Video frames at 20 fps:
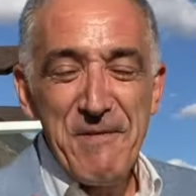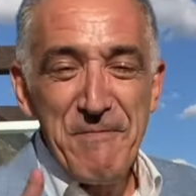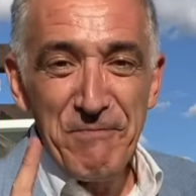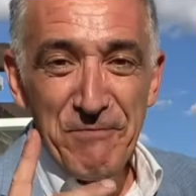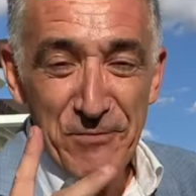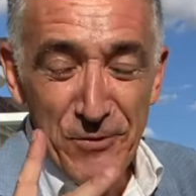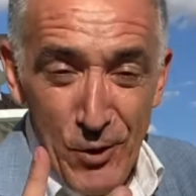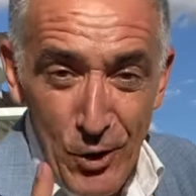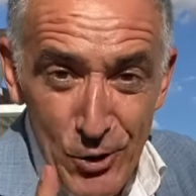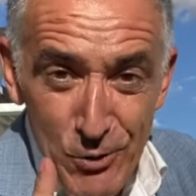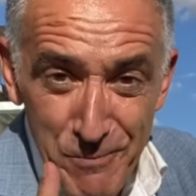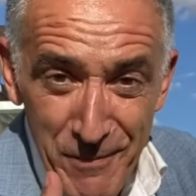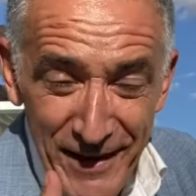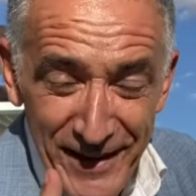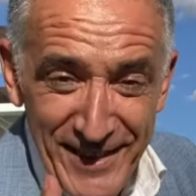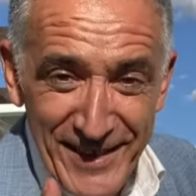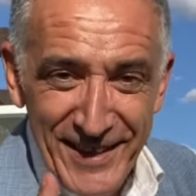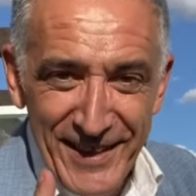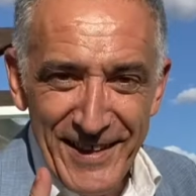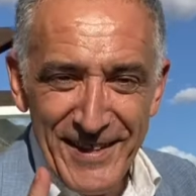Dos
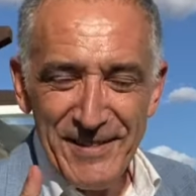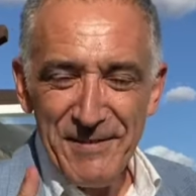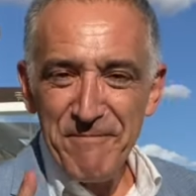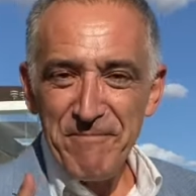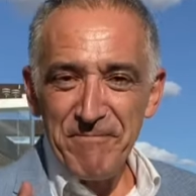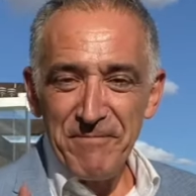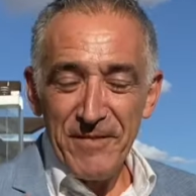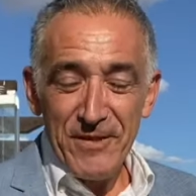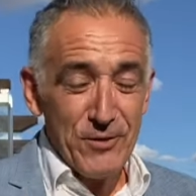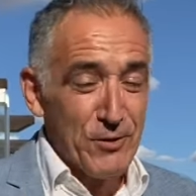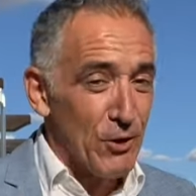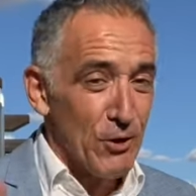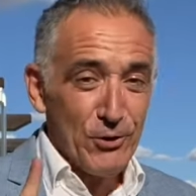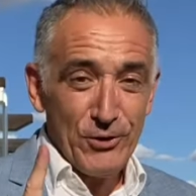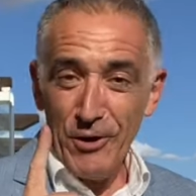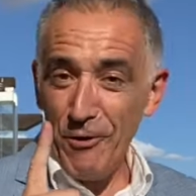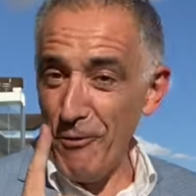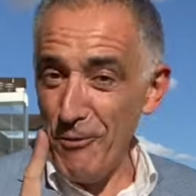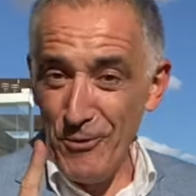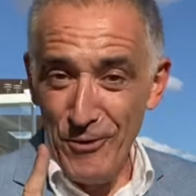maxis, solo
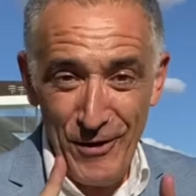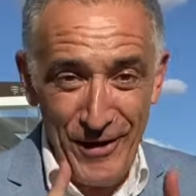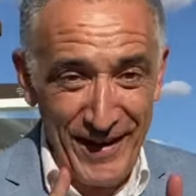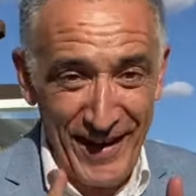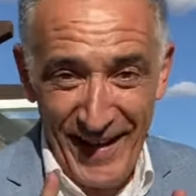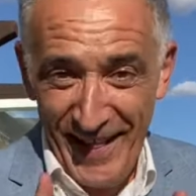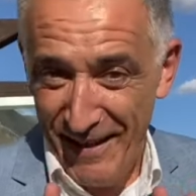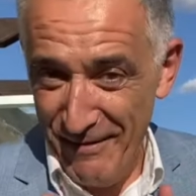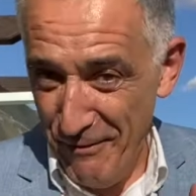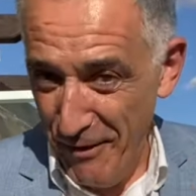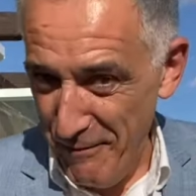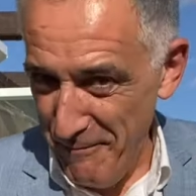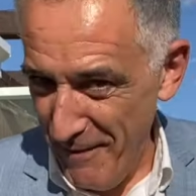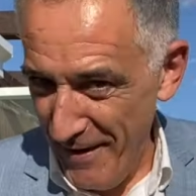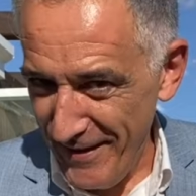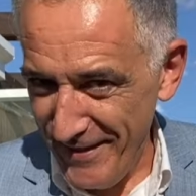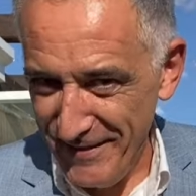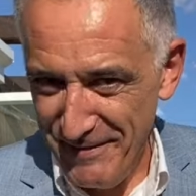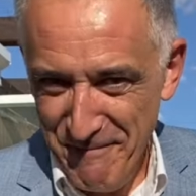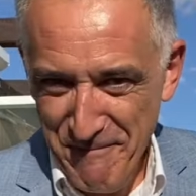tengo uno de cada, no hay más.
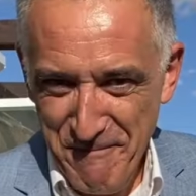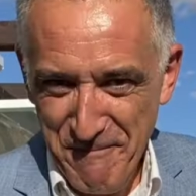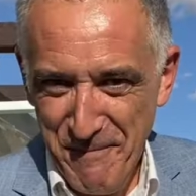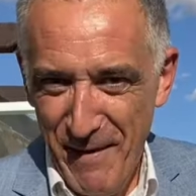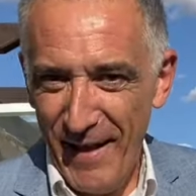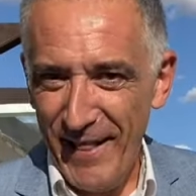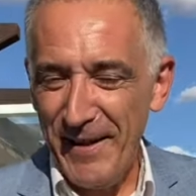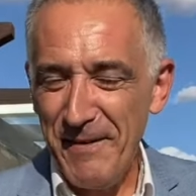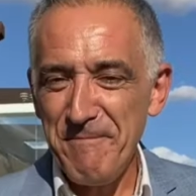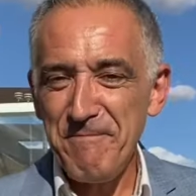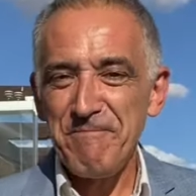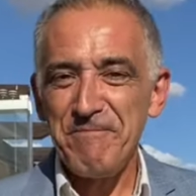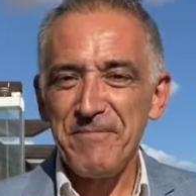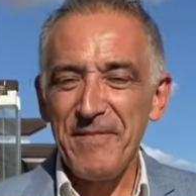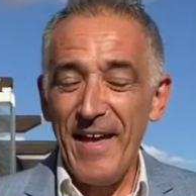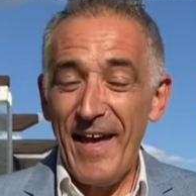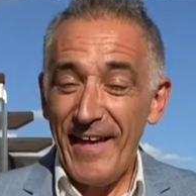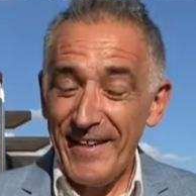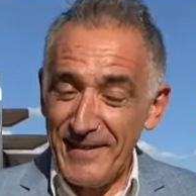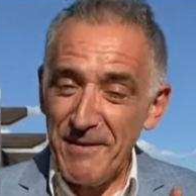¿Vale?
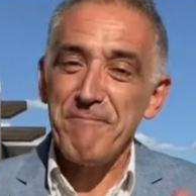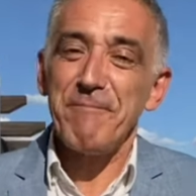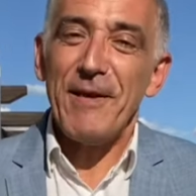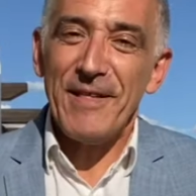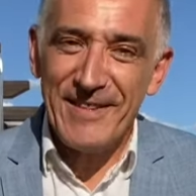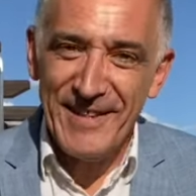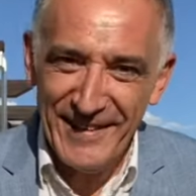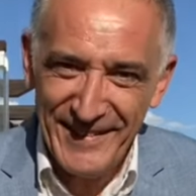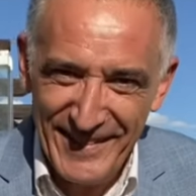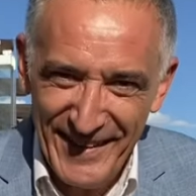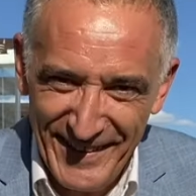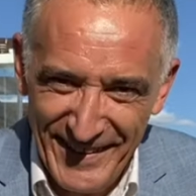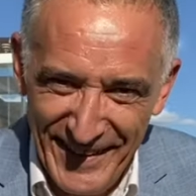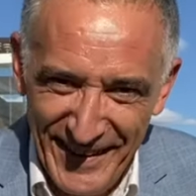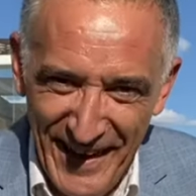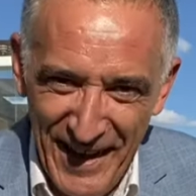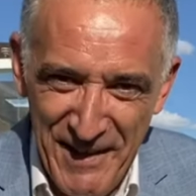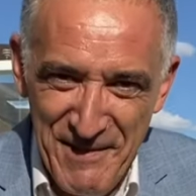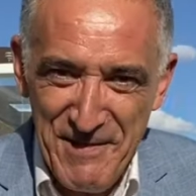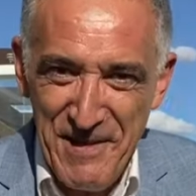Es en piel
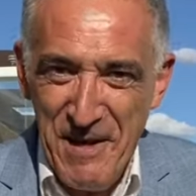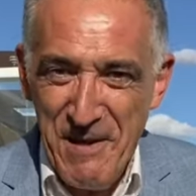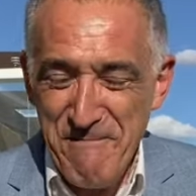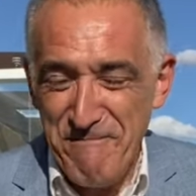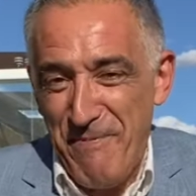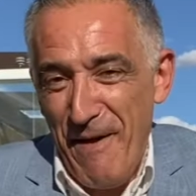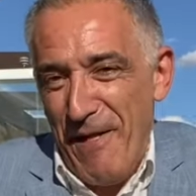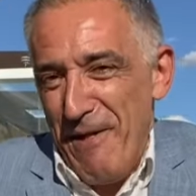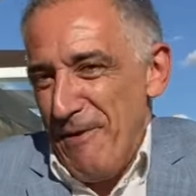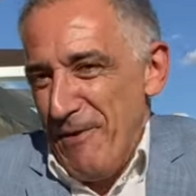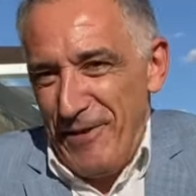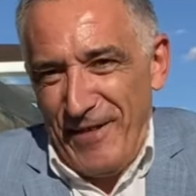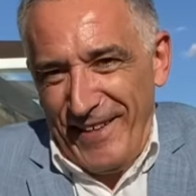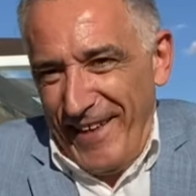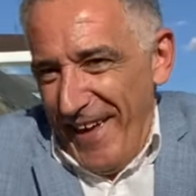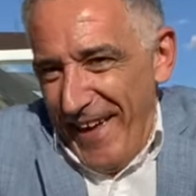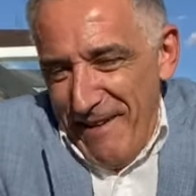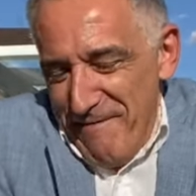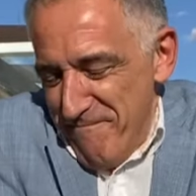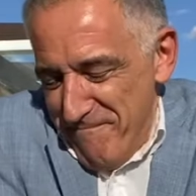sintética. Pero es
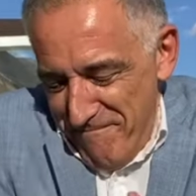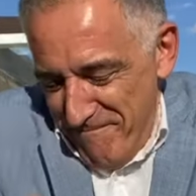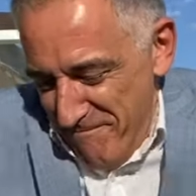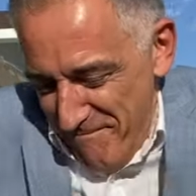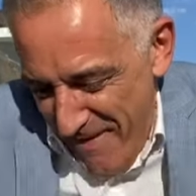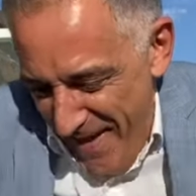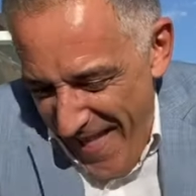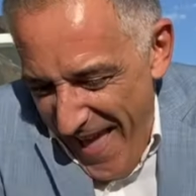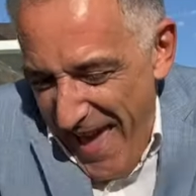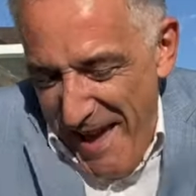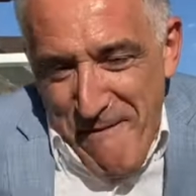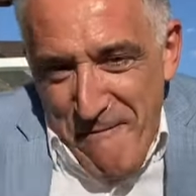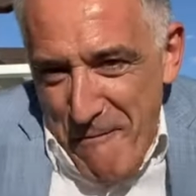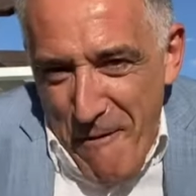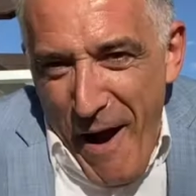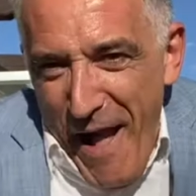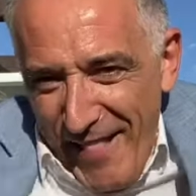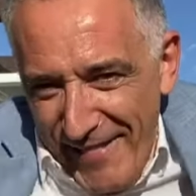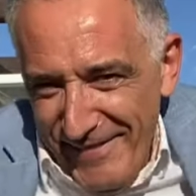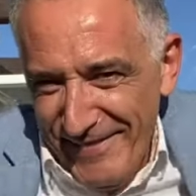que me da
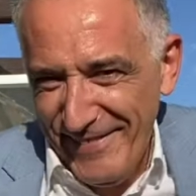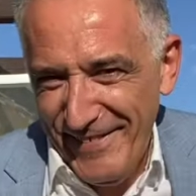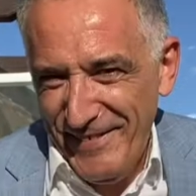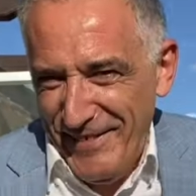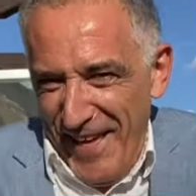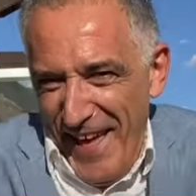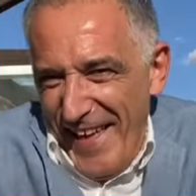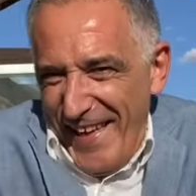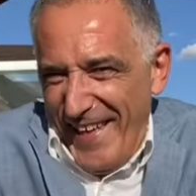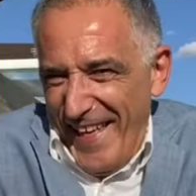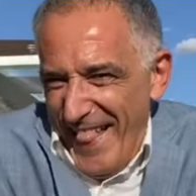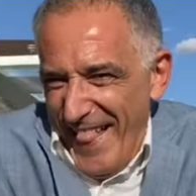igual, o sea, que